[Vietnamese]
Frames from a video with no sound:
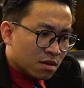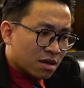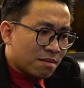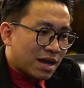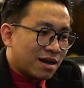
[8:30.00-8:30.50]

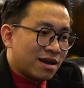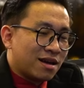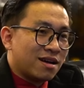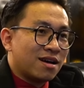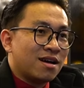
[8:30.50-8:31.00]
Các bạn
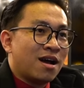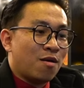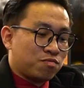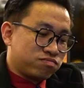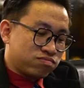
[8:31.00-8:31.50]

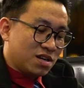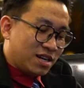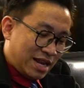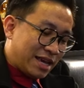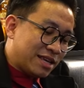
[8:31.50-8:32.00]
học
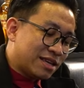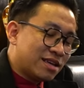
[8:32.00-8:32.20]
người này,